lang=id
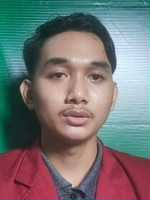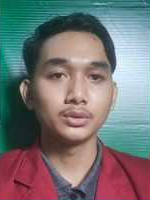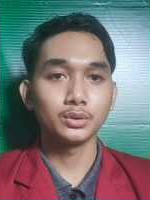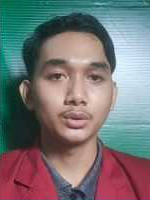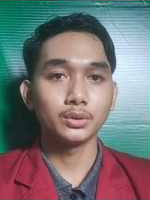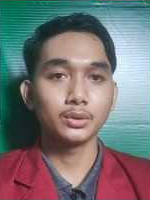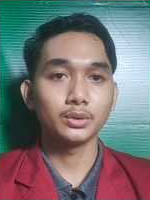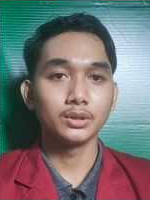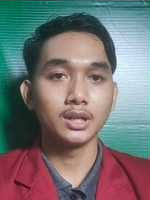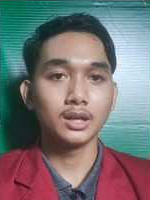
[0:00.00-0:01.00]
masuk
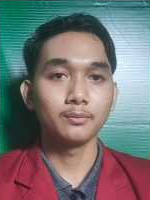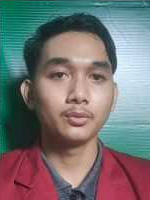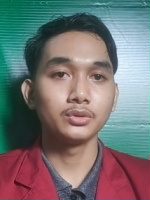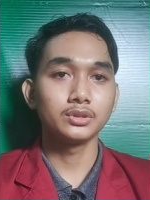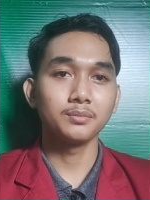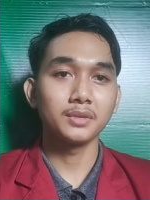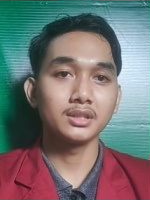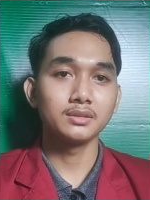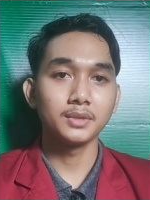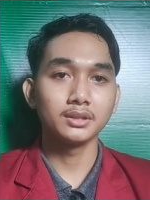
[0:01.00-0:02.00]
dalam fungsi
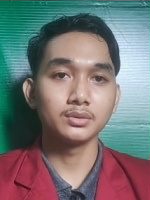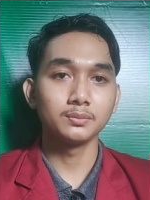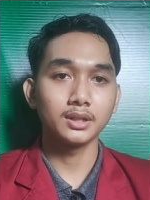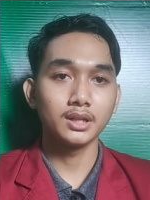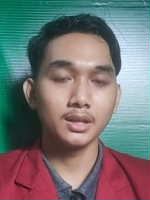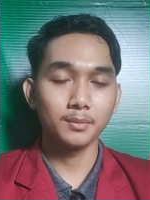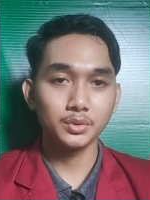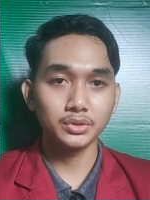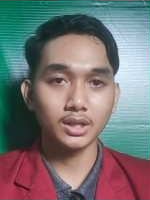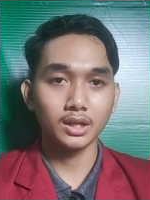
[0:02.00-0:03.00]
manajemen sumber daya
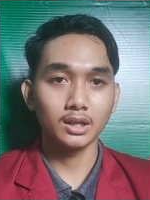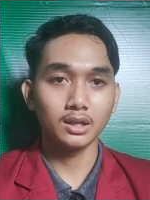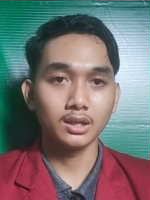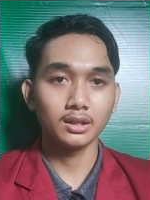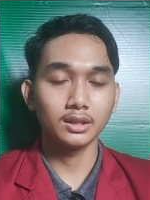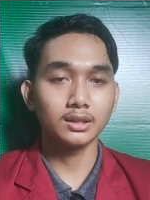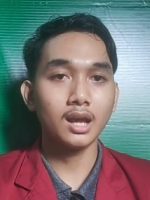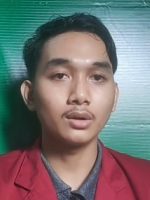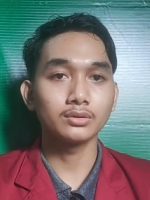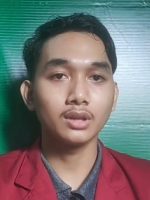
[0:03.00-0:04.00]
manusia, kita
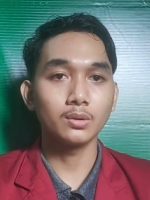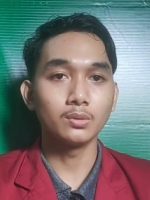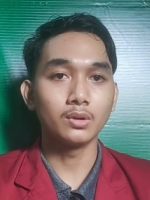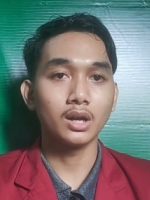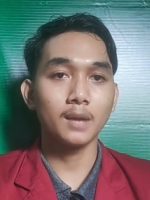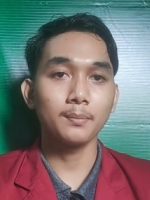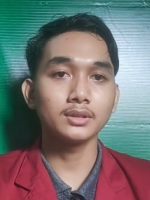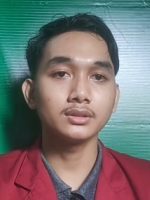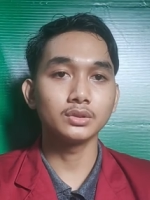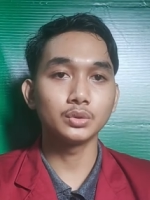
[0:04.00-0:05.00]
harus tahu apa
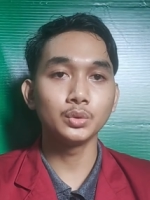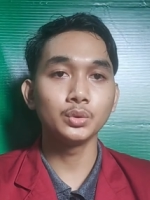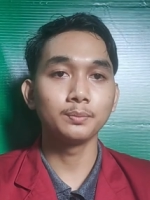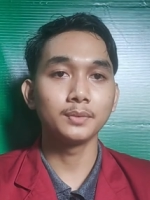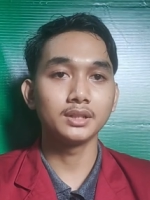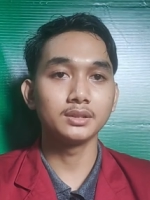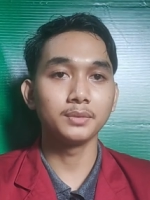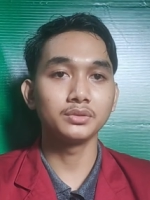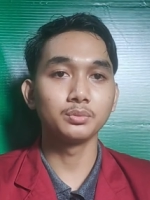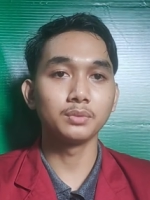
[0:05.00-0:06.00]
sih itu
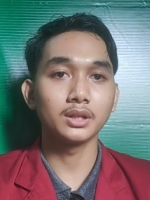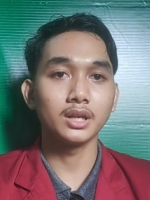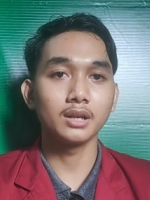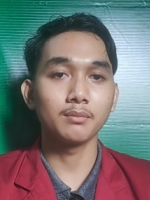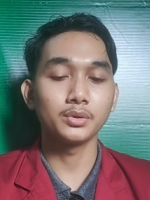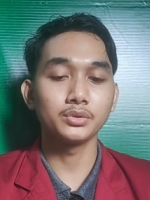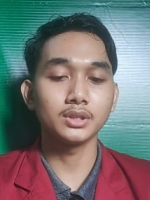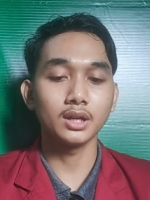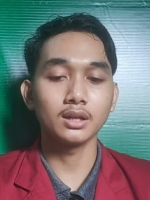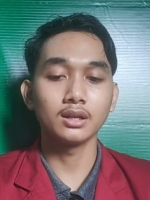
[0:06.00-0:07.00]
manajemen sumber daya
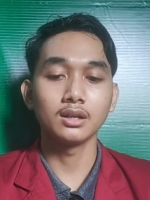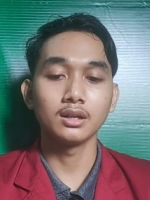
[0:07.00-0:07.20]
manusia.